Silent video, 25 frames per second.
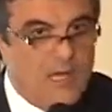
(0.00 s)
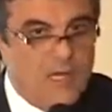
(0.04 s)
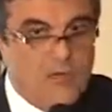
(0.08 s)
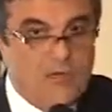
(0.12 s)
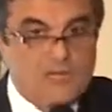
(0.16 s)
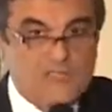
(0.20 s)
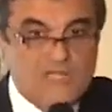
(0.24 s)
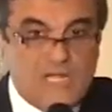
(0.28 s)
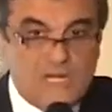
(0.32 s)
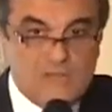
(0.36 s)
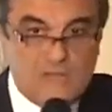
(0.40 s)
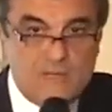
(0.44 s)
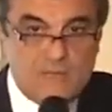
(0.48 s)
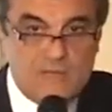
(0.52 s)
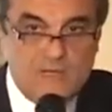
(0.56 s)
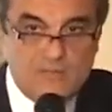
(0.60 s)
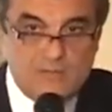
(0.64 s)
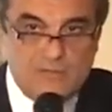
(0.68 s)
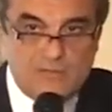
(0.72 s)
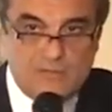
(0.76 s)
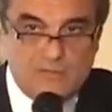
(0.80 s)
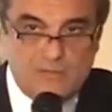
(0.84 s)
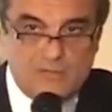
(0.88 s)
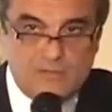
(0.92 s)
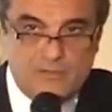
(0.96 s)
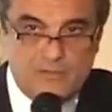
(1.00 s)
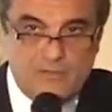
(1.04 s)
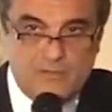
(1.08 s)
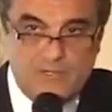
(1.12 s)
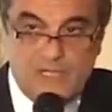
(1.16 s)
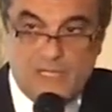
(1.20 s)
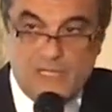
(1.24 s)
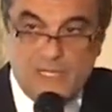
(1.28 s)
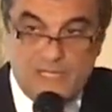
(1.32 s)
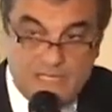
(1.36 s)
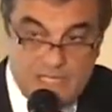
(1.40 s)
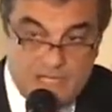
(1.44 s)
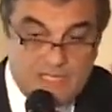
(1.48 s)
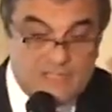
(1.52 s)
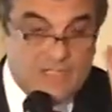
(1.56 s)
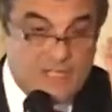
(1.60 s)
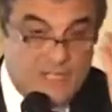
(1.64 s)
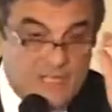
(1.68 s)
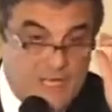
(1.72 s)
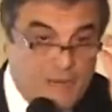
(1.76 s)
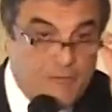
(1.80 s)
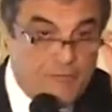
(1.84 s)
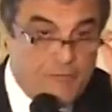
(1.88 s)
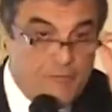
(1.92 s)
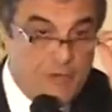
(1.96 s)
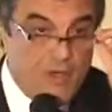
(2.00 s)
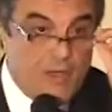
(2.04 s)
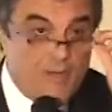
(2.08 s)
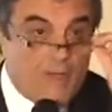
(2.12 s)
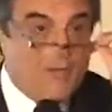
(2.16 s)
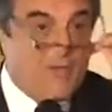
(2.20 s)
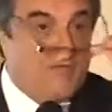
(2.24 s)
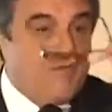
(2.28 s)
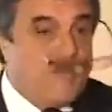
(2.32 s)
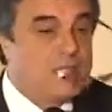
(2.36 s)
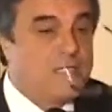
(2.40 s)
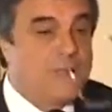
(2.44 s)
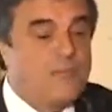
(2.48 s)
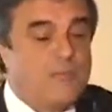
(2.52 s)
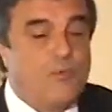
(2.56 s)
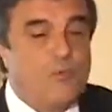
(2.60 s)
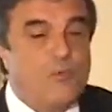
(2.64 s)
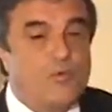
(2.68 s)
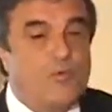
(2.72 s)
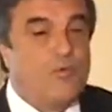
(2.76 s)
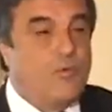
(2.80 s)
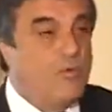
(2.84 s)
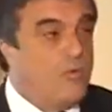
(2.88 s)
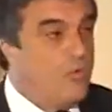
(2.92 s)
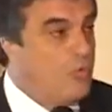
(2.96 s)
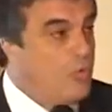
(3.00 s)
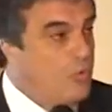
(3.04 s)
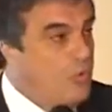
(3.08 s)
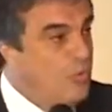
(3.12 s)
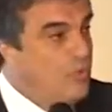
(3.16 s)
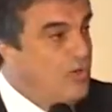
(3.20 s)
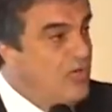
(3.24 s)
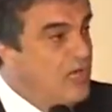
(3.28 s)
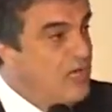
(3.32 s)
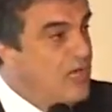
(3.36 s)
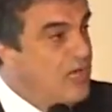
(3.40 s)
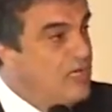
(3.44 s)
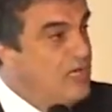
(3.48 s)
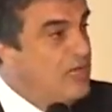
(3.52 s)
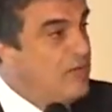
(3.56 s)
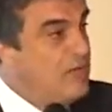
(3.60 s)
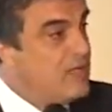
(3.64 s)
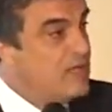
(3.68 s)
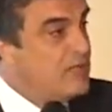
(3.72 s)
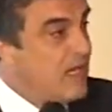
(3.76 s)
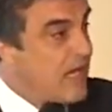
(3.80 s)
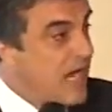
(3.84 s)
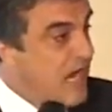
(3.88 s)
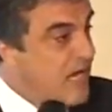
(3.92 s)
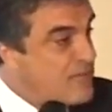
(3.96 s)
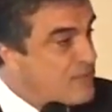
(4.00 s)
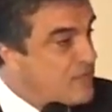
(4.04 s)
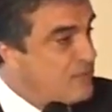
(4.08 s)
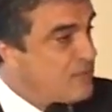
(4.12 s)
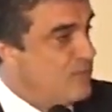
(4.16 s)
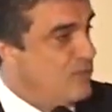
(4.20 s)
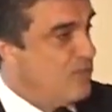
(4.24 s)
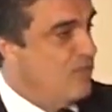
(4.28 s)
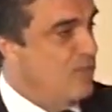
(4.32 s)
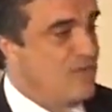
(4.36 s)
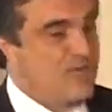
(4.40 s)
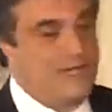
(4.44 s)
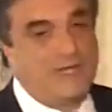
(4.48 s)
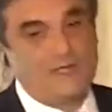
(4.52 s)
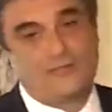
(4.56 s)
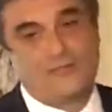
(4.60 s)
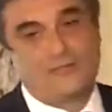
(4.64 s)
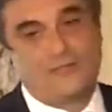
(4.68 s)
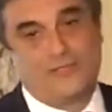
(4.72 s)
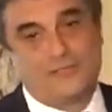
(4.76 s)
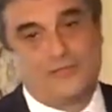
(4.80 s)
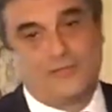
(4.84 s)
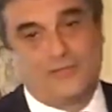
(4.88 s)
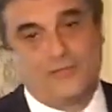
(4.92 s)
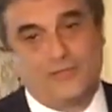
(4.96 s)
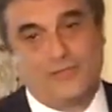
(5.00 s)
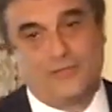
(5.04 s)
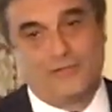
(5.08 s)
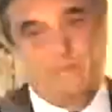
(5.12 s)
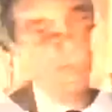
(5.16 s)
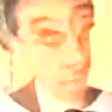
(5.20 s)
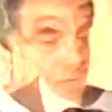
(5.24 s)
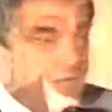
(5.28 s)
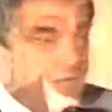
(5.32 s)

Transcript: o desarmamento. E esta lei foi aprovada por unanimidade no Congresso Nacional.